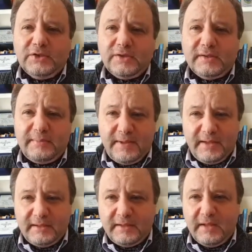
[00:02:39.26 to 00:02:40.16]

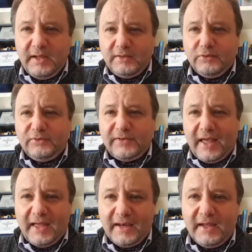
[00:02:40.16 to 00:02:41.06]
certamente
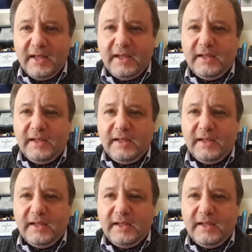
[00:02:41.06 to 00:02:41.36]
dosare